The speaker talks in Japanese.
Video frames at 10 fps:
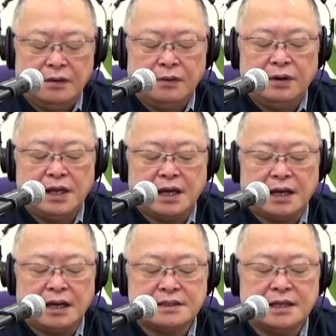親
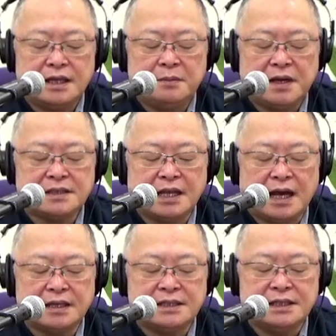がしていまし
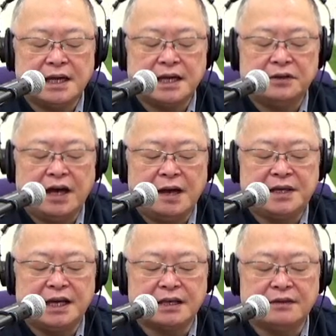た仕上げの歯
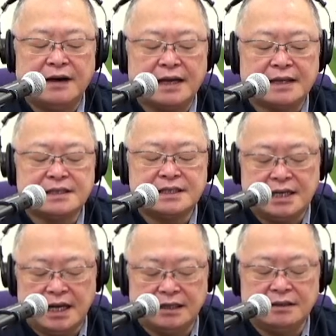磨きはし
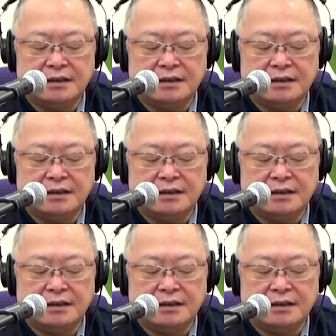ない